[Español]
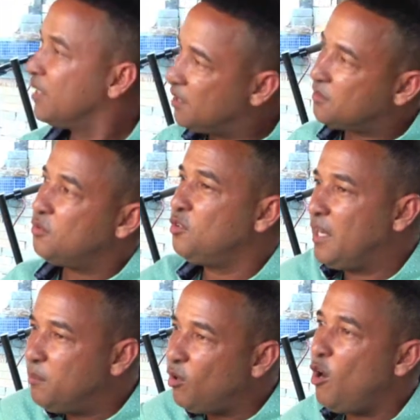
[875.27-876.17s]
Eso es
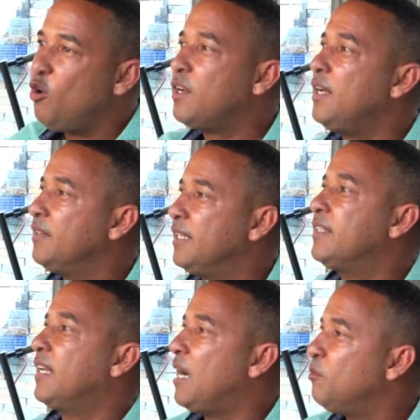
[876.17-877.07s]
un ejemplo ahora.
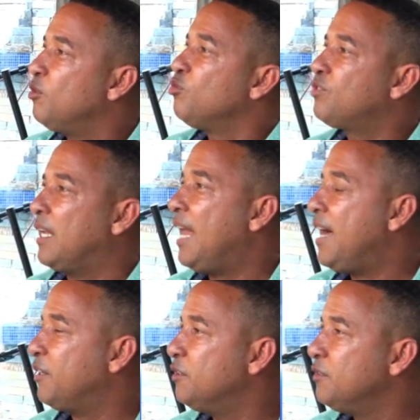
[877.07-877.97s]
Entregamos un
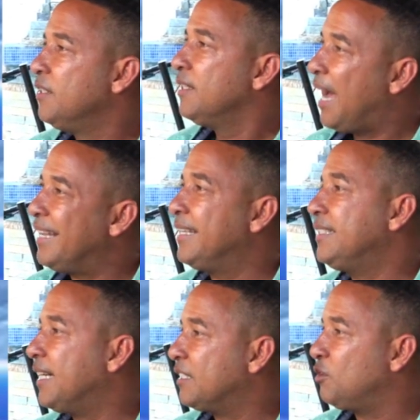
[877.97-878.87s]
salario a la
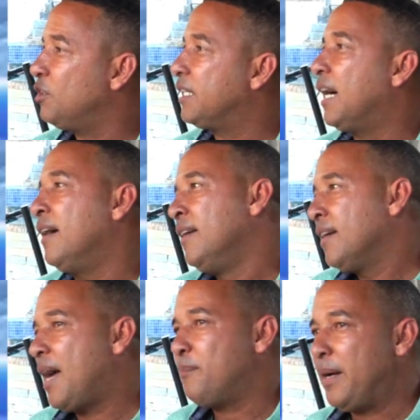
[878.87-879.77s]
Iglesia Católica.
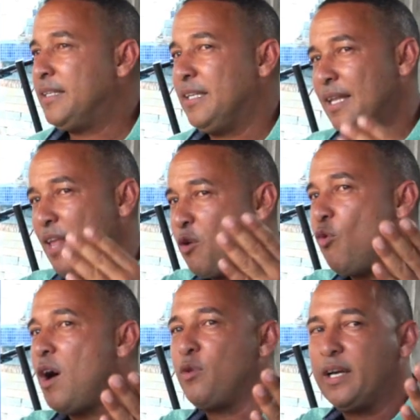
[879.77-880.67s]
Aparte del
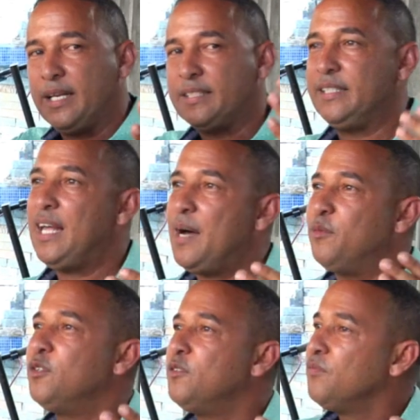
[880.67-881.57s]
Naguagua que le
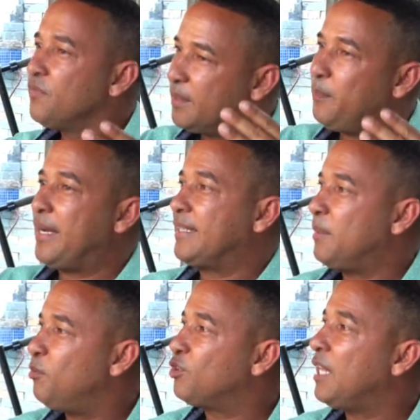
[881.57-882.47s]
asignamos para
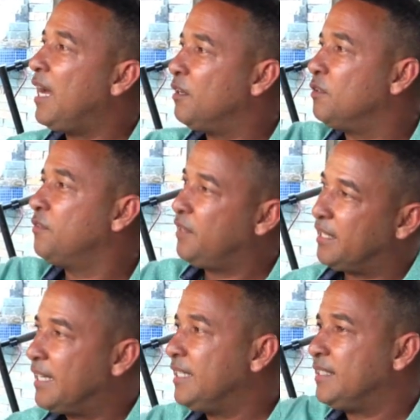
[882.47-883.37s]
transportar los
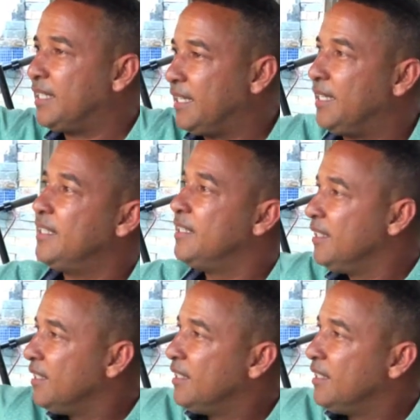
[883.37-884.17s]
feligreses que,